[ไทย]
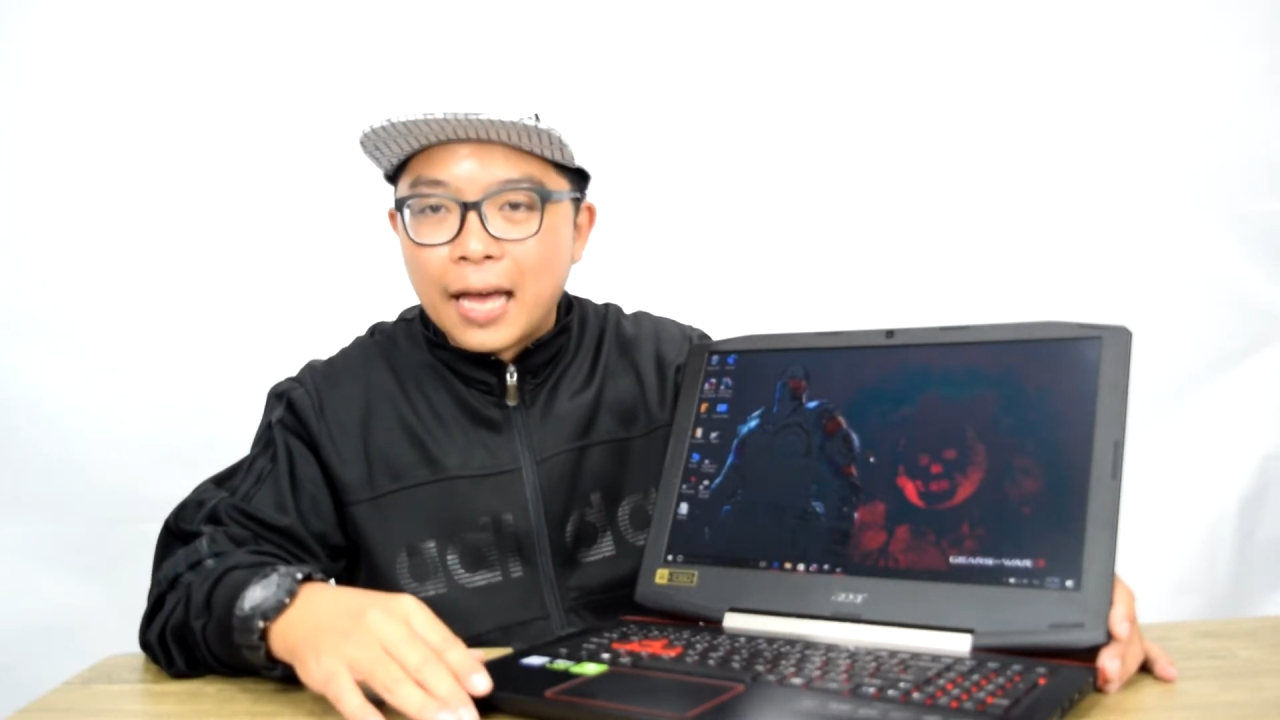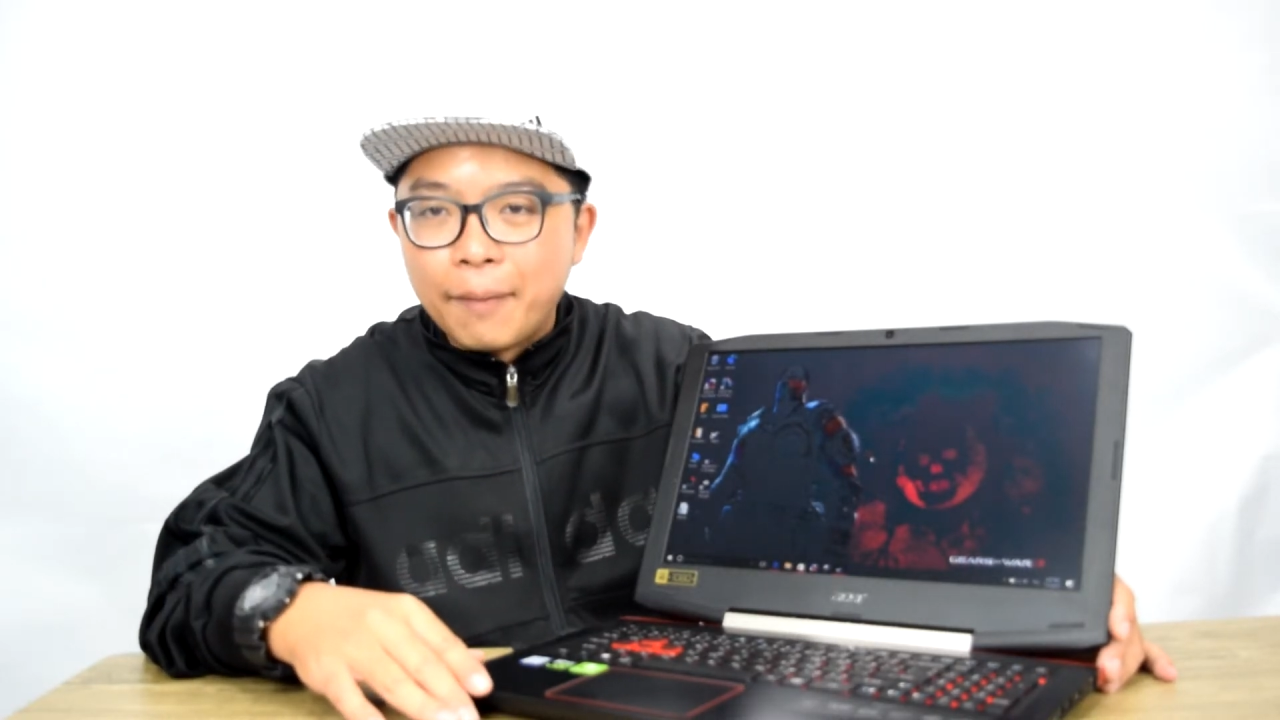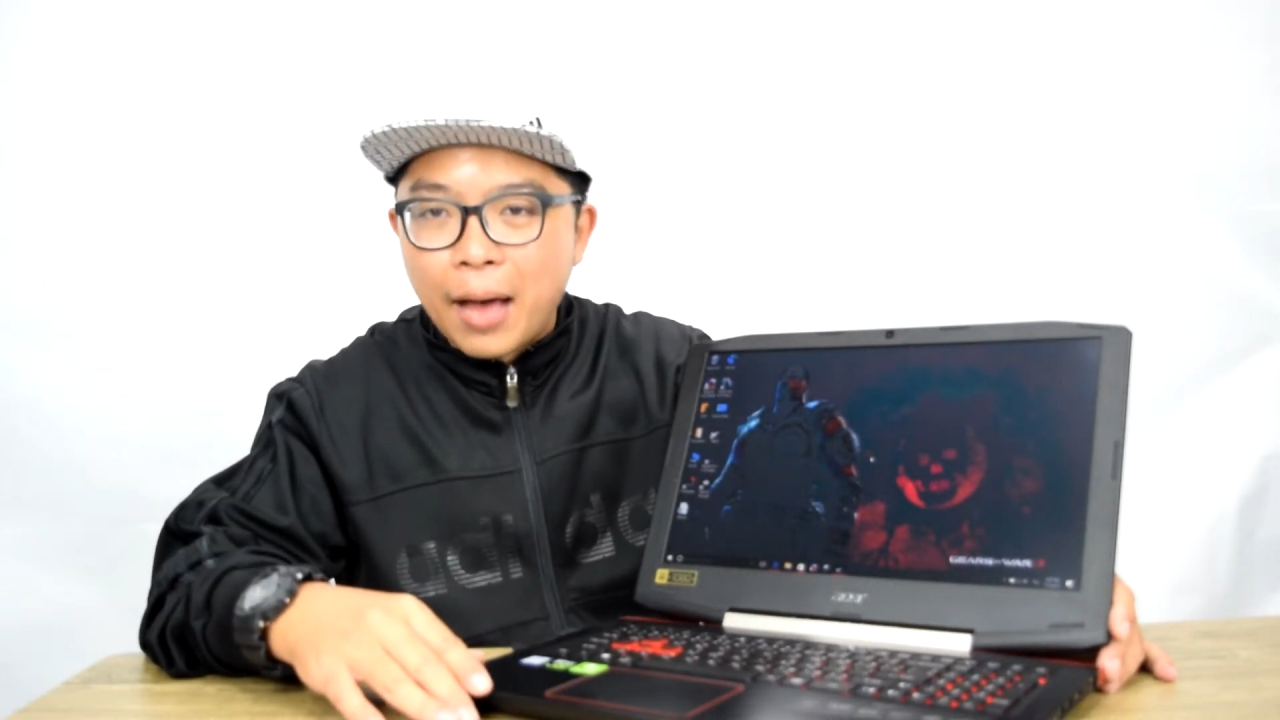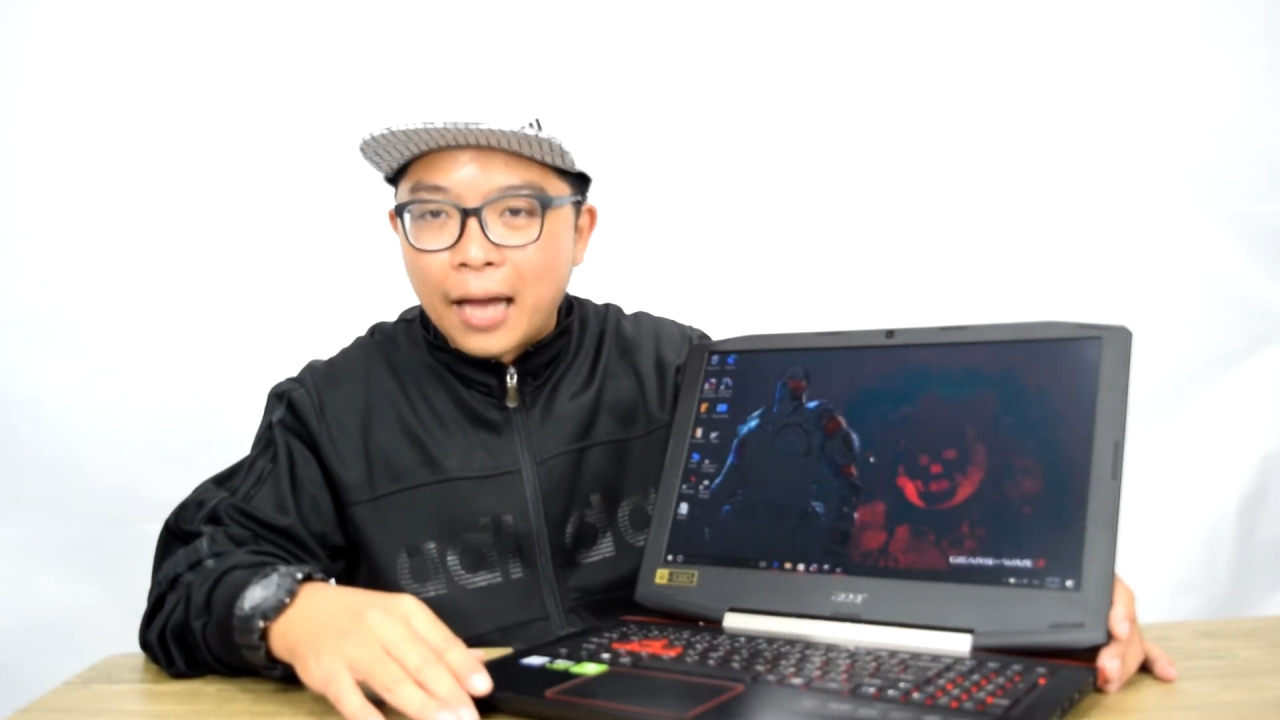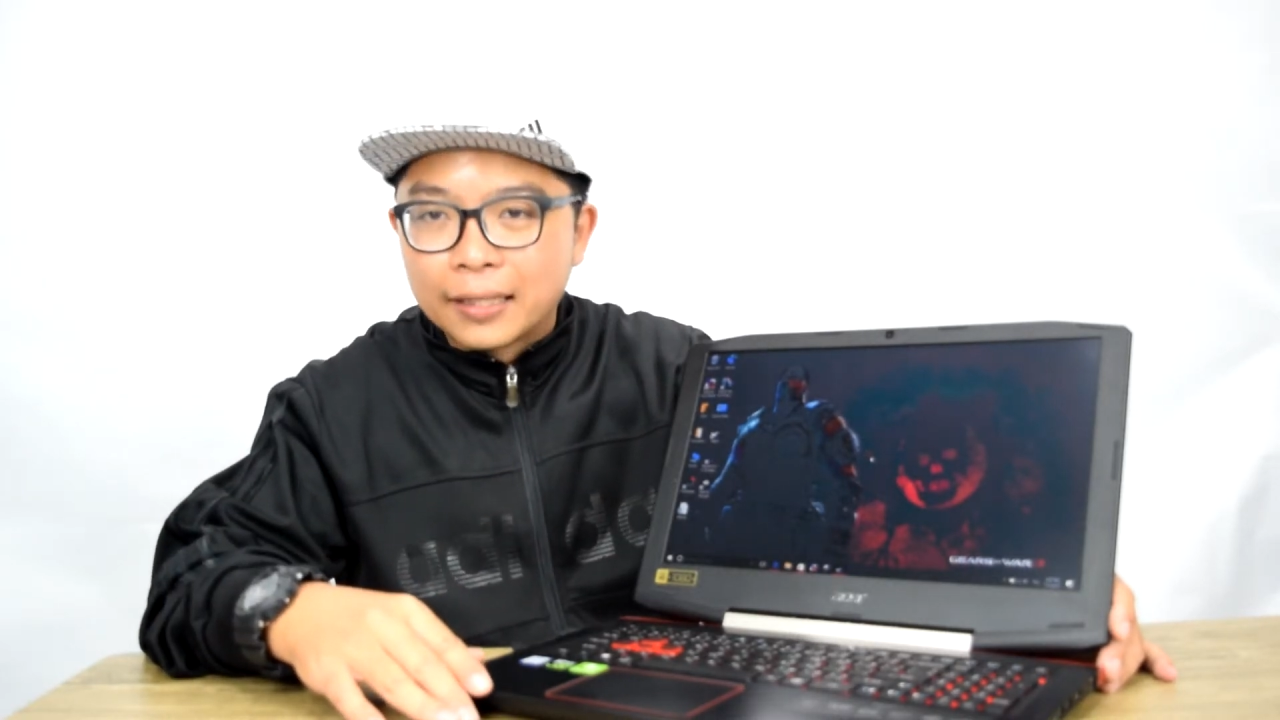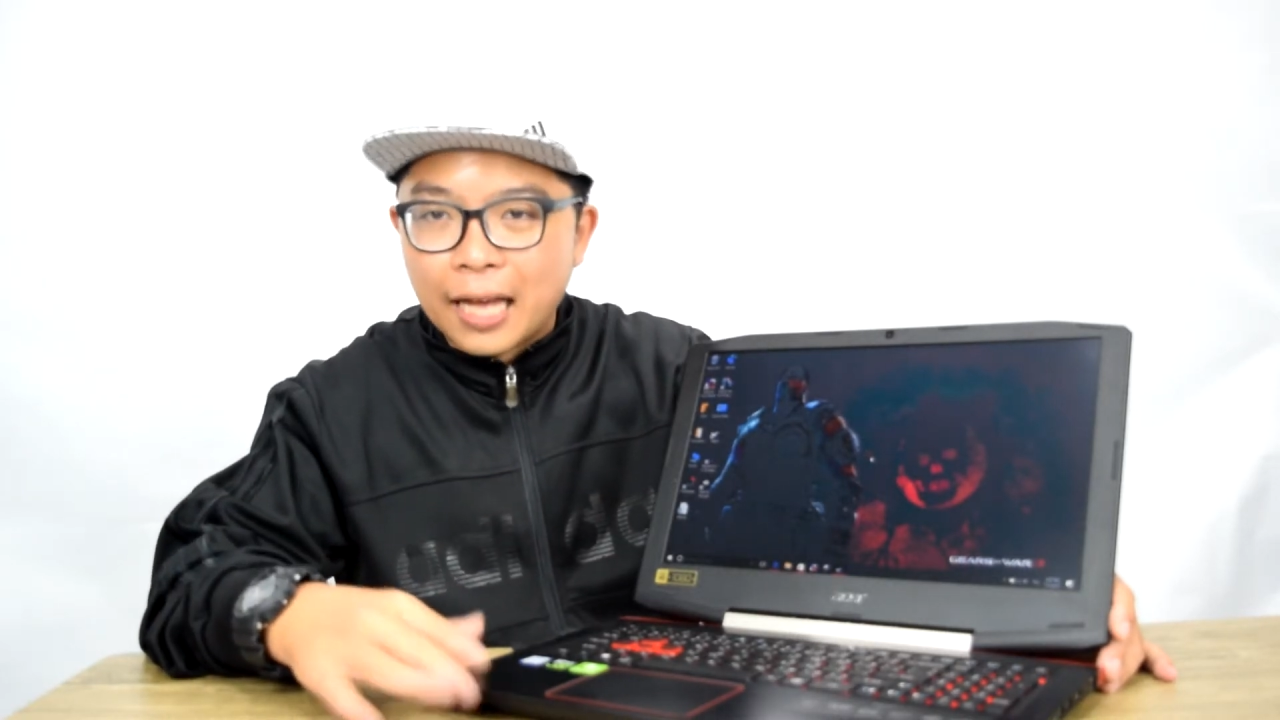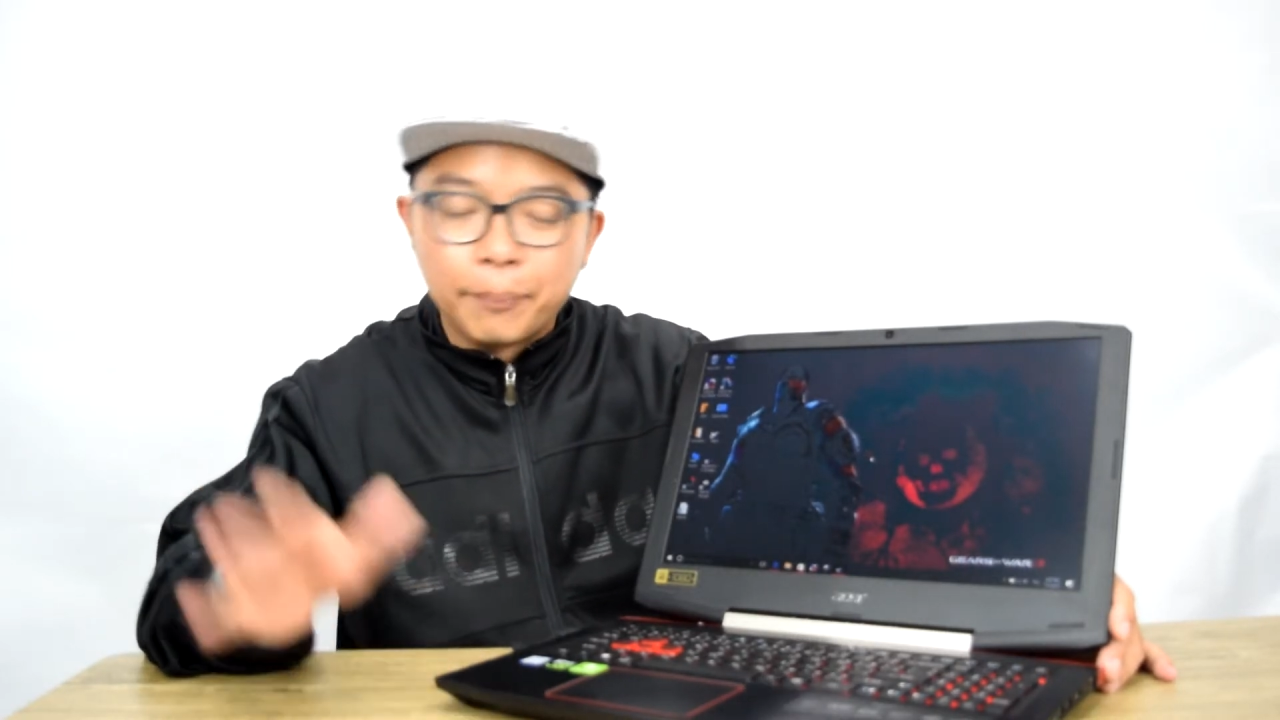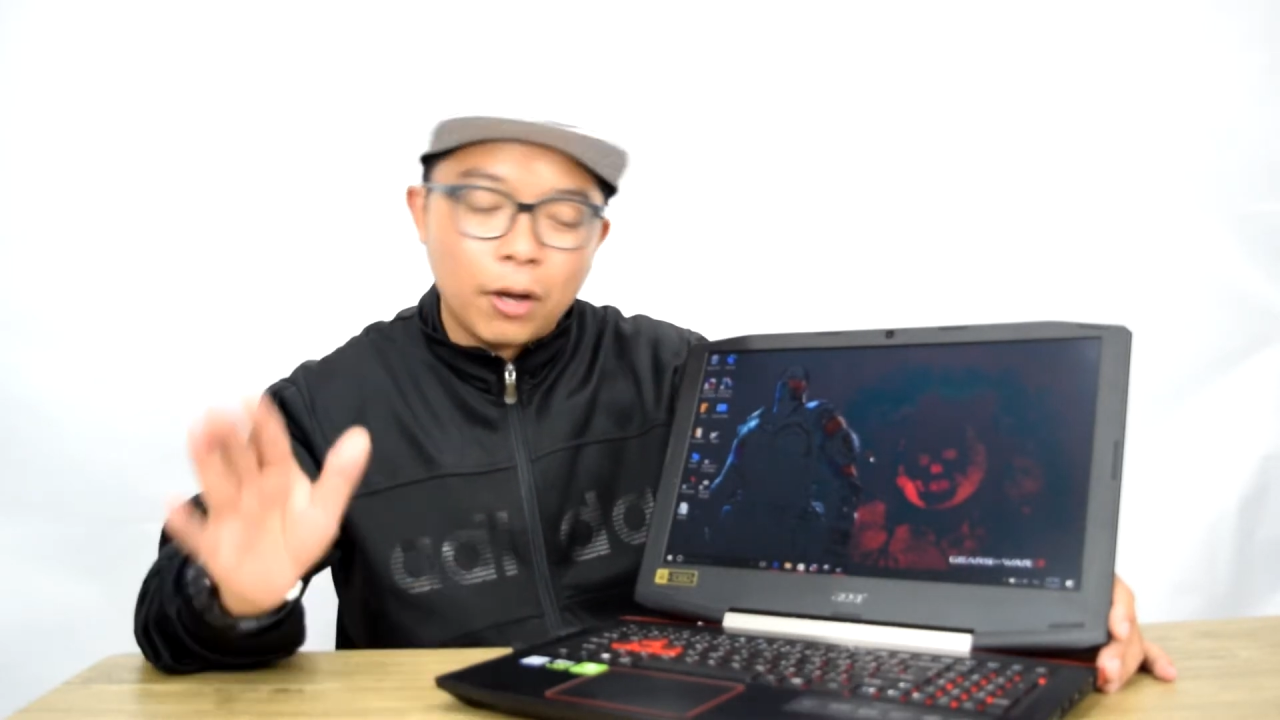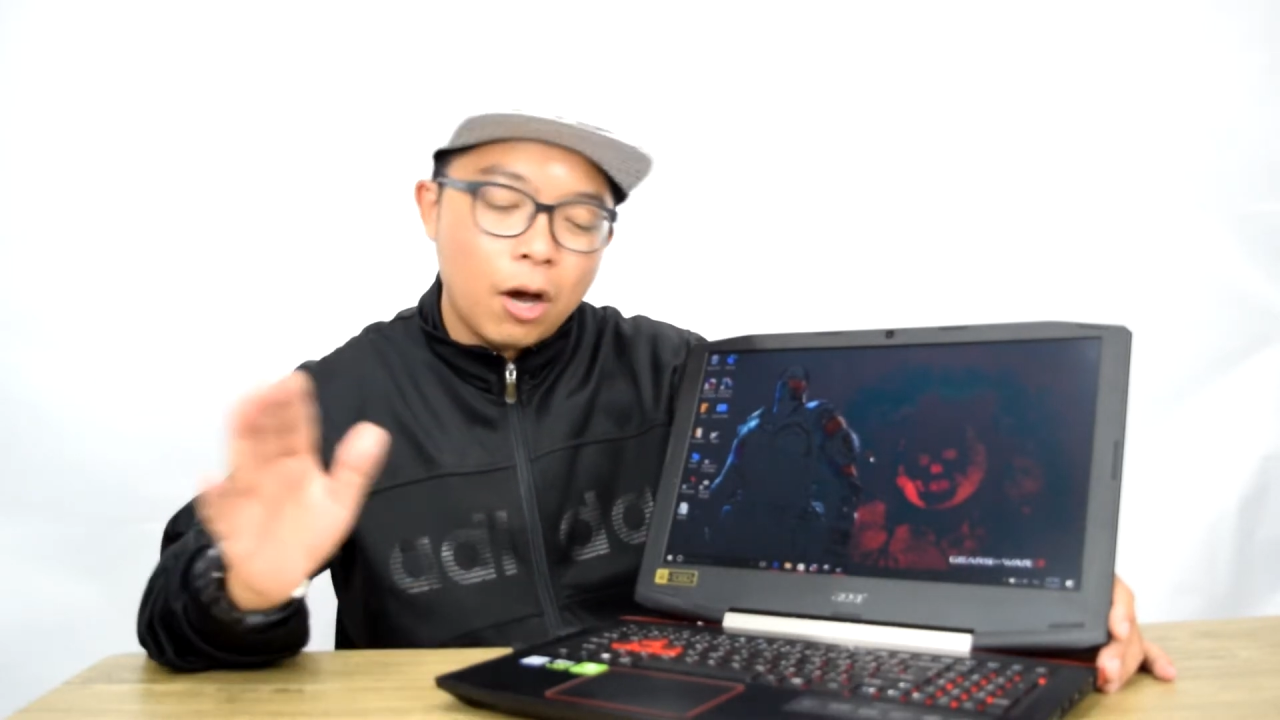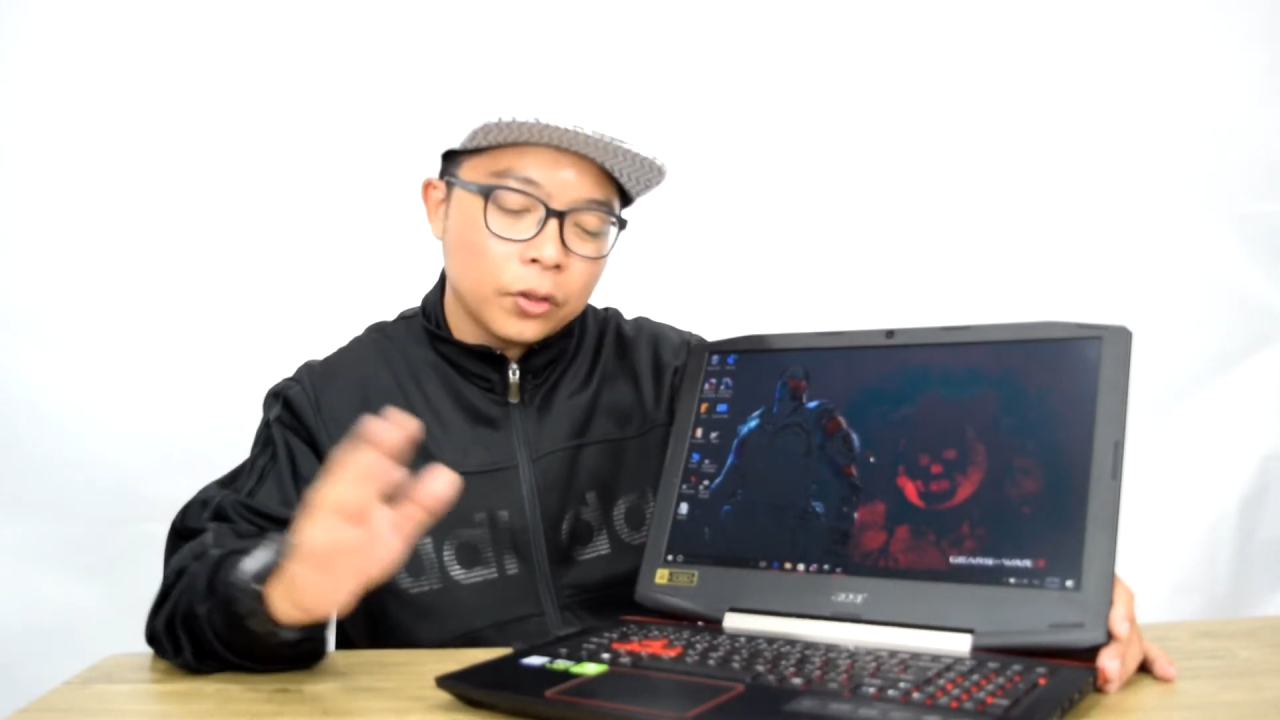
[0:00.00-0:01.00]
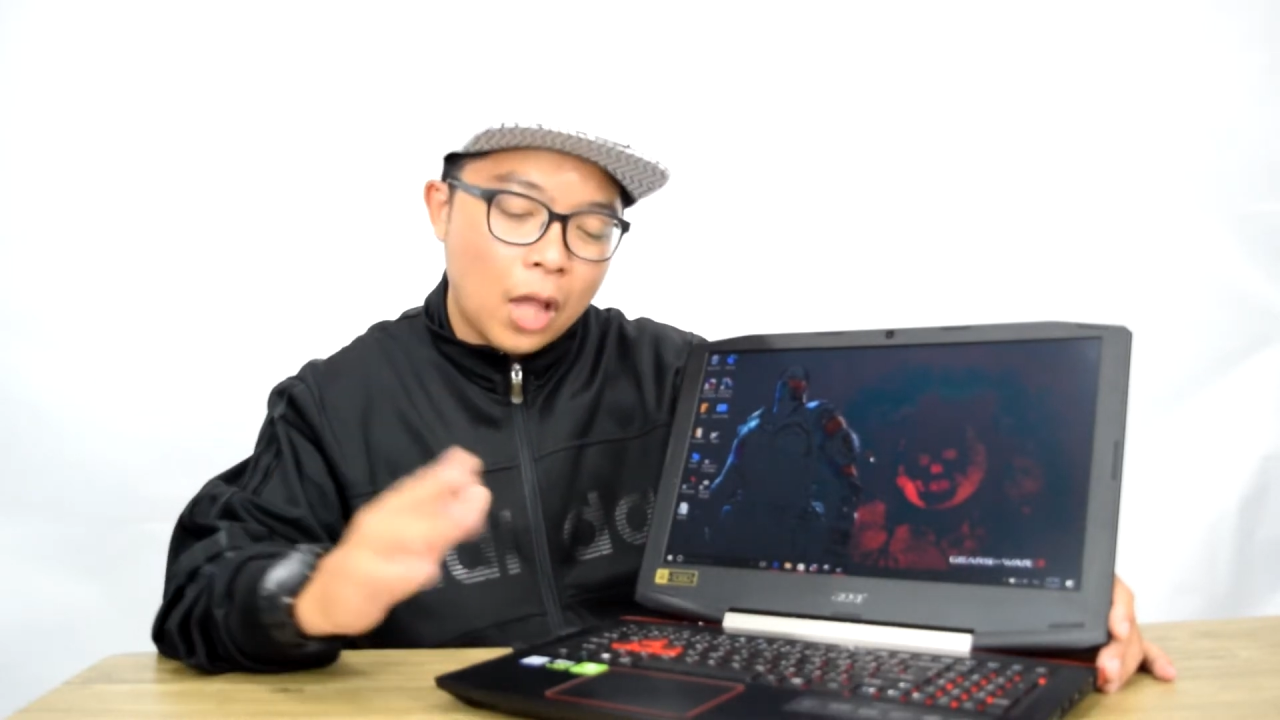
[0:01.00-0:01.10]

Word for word: 35,000ครับก็